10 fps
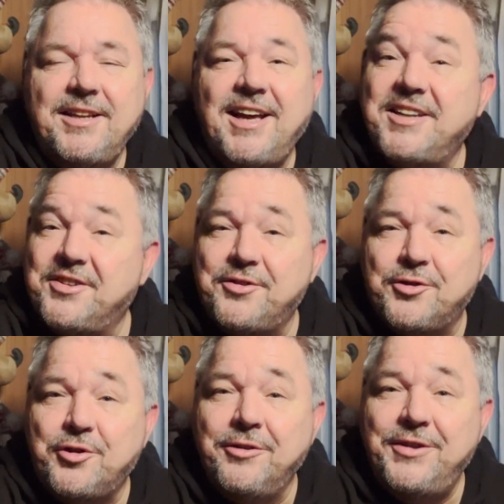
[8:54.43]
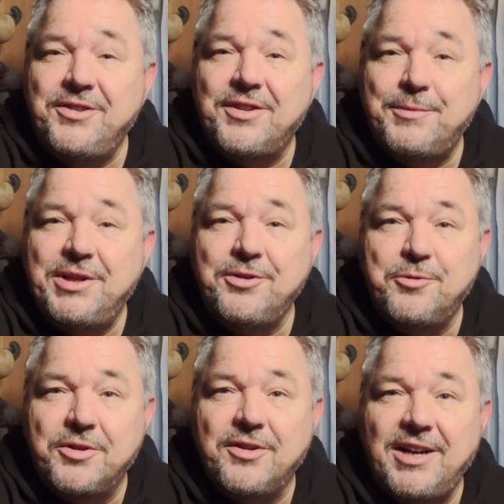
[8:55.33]
Ja, das soll es auch schon gewesen sein mit diesem
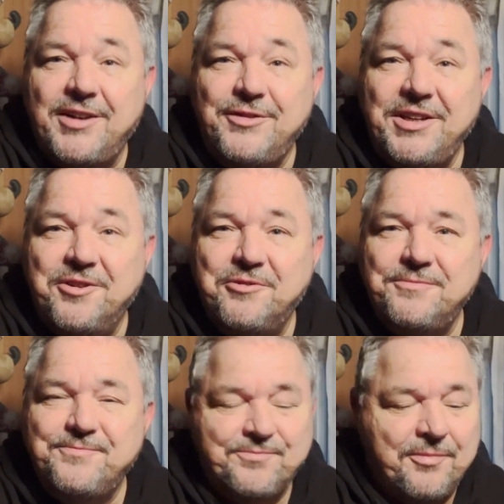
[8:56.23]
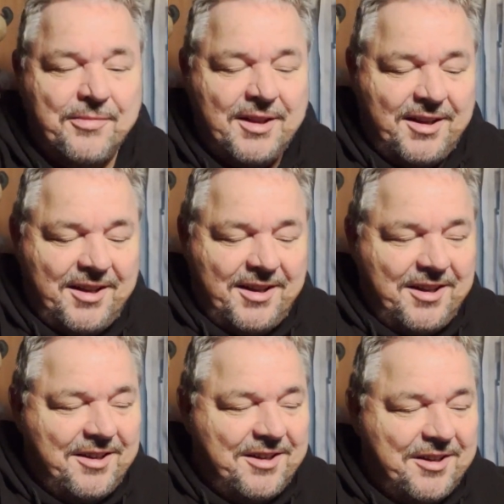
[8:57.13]
kurzen kleinen Video
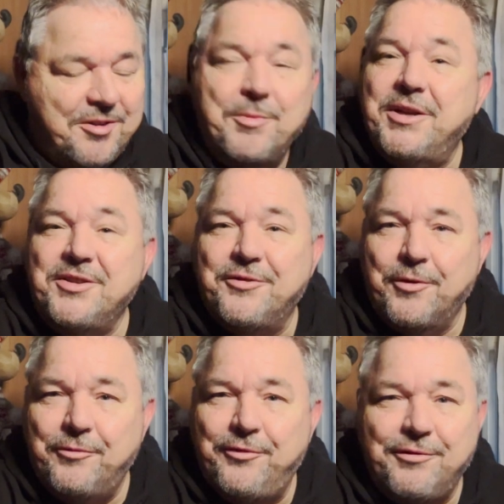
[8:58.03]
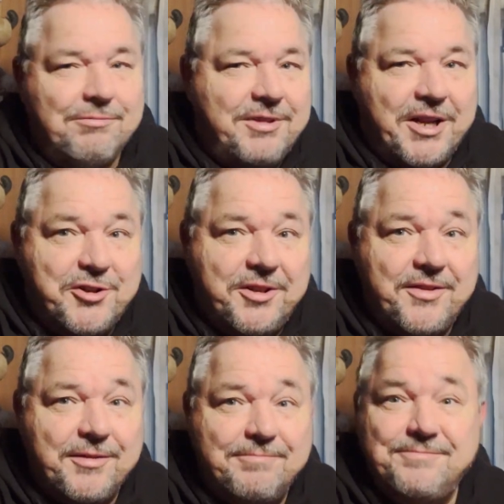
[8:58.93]
äh, über diese fünf
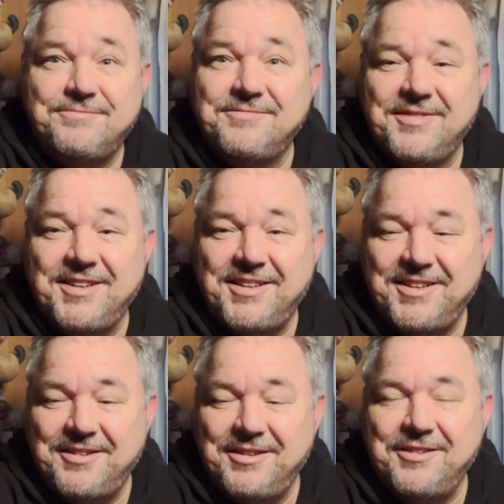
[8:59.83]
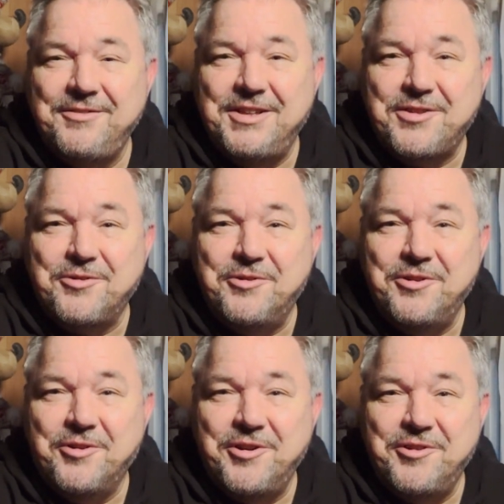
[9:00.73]
Gadgets, wie das so
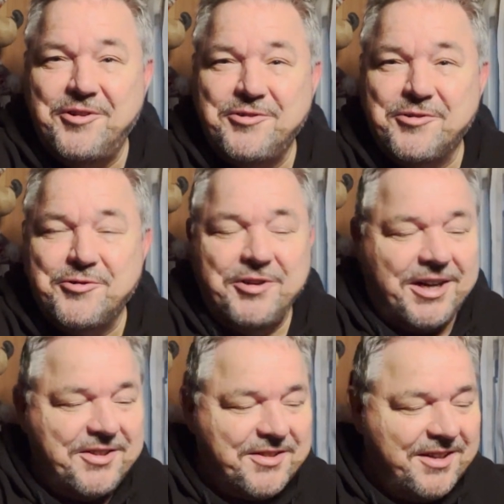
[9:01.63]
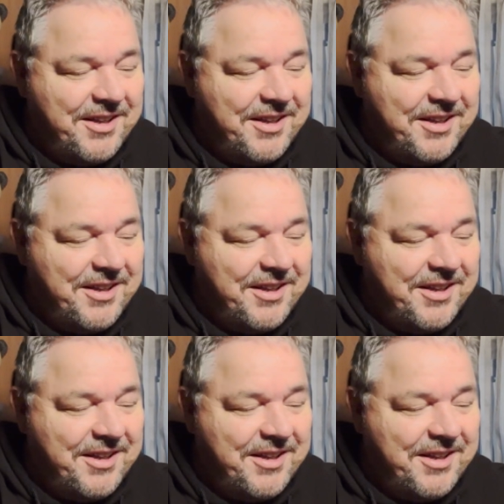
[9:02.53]
neudeutsch schön heißt.